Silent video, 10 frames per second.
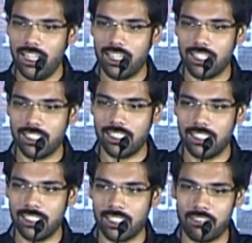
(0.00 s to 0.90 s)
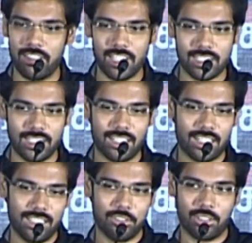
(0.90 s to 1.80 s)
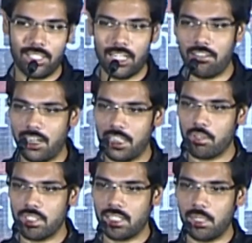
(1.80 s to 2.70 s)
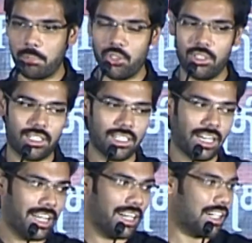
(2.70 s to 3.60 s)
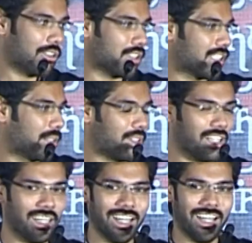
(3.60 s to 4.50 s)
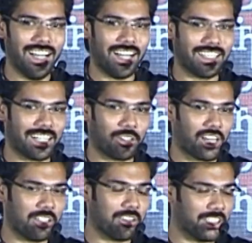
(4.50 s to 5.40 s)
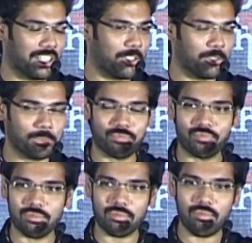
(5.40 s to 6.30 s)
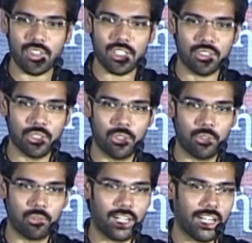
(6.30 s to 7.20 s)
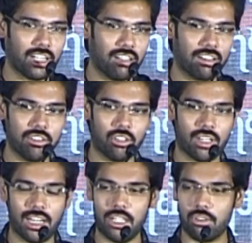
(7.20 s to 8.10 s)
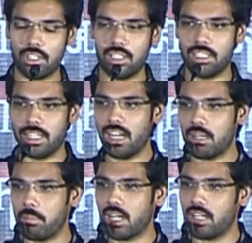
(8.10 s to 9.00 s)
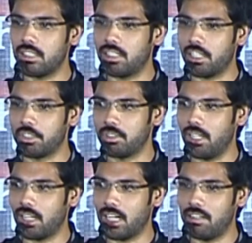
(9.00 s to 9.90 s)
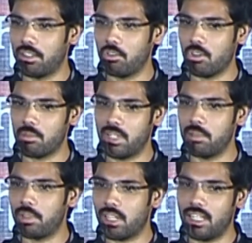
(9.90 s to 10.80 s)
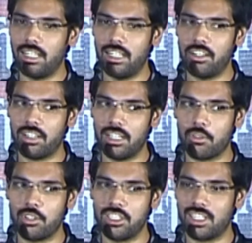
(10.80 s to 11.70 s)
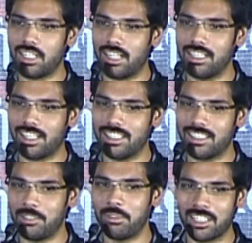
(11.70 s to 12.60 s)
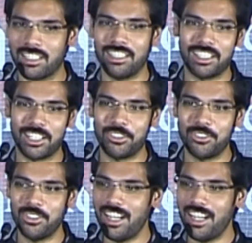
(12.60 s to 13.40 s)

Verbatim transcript: அண்ட் ரவீந்தர் சாருக்கு அவர்கிட்ட ஒரு ஸ்கிரிப்ட் ஒன்று இருக்குது ஐநான ஒரு ஸ்கிரிப்ட் அது எனக்கு ஓரளவுக்கு தெரியும் ஸோ உங்கள் எல்லாருக்கும் அவர் வந்து ஒரு நல்ல ஒரு தயாரிப்பாளராக தெரியும் ஆனால் அவருக்குள்ள ஒரு மிகப்பெரிய இயக்குனர் ஒழிஞ்சிட்டு இருக்காருங்கிறது சில பேருக்கு தான் தெரியும்